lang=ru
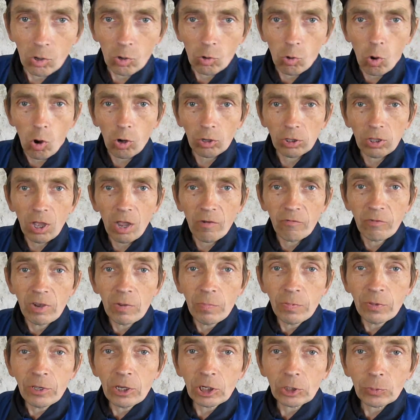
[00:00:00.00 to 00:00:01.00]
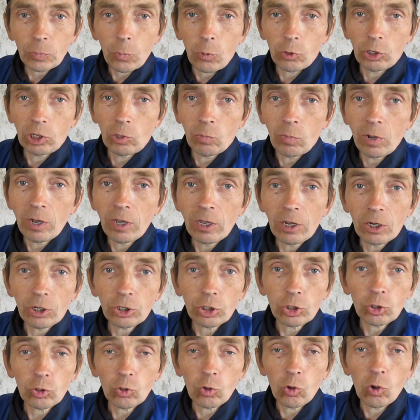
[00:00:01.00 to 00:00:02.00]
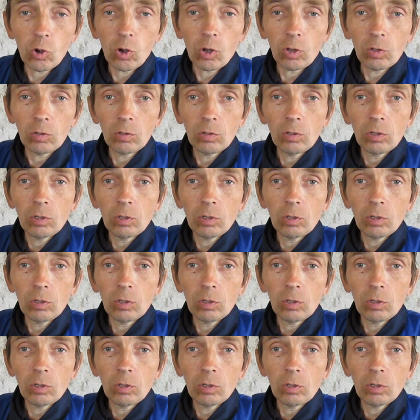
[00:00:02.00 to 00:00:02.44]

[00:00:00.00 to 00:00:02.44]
Когда выпьешь, понимаешь, что